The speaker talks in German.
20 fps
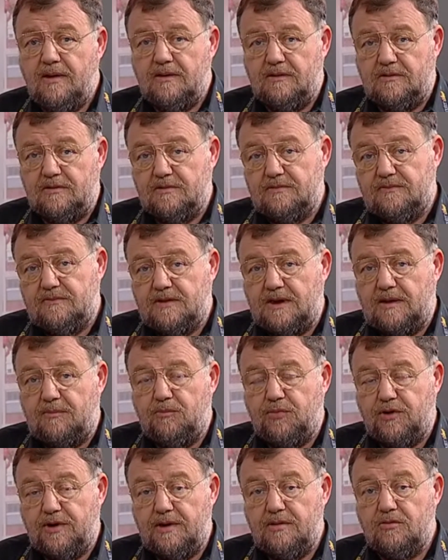äh, dann
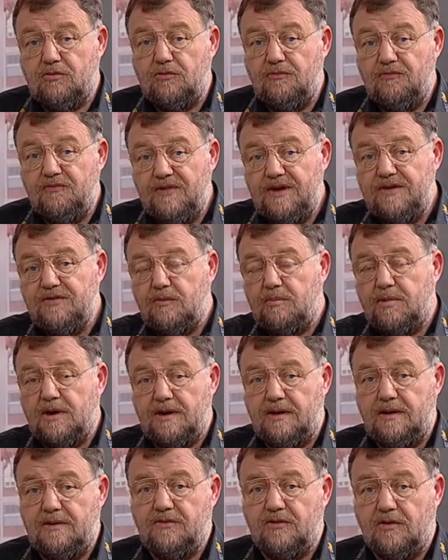bringt und wie sie bei
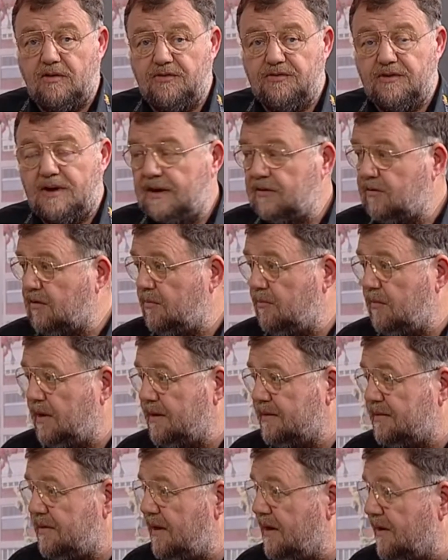Ihnen zu Hause ankommt.
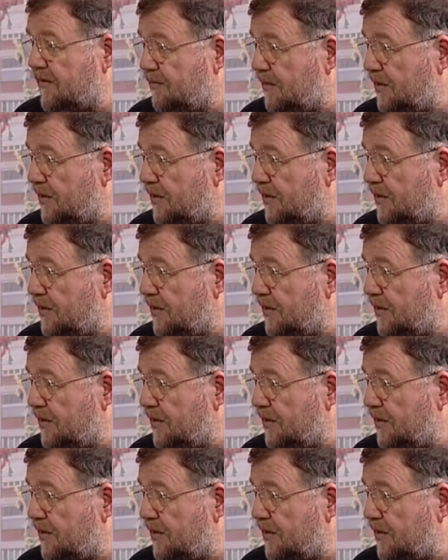Mike, dir erstmal